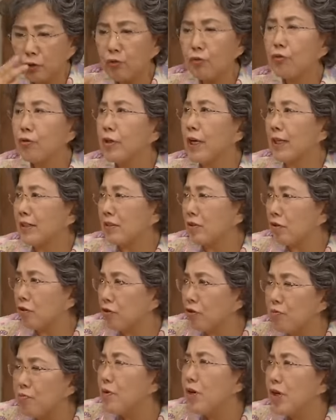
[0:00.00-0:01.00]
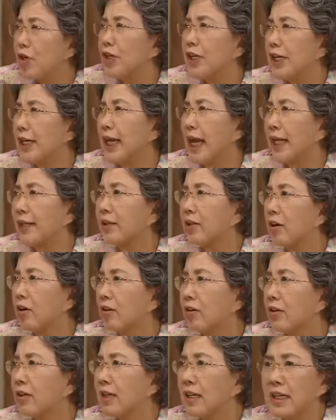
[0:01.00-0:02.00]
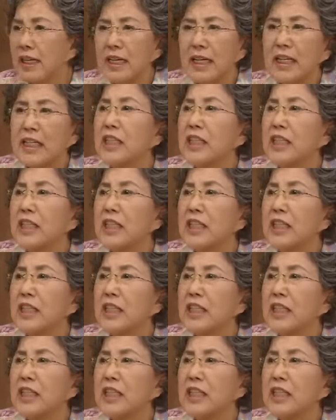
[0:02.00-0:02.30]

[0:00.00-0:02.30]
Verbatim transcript: 두 눈에서 눈물 흘리게 한 너를